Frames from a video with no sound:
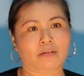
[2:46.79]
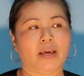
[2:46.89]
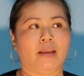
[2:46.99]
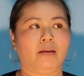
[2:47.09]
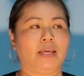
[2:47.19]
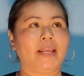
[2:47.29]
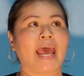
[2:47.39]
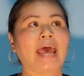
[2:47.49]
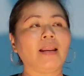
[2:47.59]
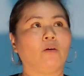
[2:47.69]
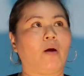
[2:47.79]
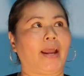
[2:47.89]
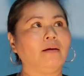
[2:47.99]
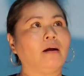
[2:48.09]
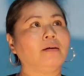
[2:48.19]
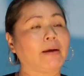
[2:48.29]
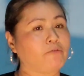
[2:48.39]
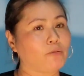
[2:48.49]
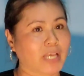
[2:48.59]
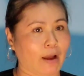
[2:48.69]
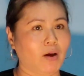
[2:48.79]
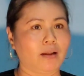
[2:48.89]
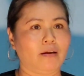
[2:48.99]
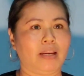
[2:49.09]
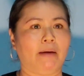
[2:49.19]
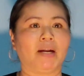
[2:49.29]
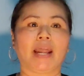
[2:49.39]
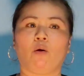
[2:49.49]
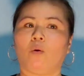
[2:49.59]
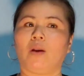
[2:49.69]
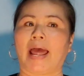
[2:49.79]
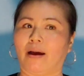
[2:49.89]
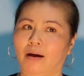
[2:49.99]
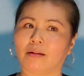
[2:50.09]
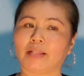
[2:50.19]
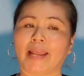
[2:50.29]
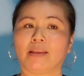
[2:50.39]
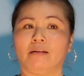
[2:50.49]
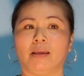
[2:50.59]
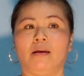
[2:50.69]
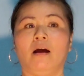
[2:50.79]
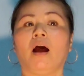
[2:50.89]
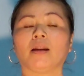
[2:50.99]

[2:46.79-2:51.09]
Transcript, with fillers: Thì chị gái là khoảng cỡ 5 phút sau á là bắt đầu lặn hết tay chân chị,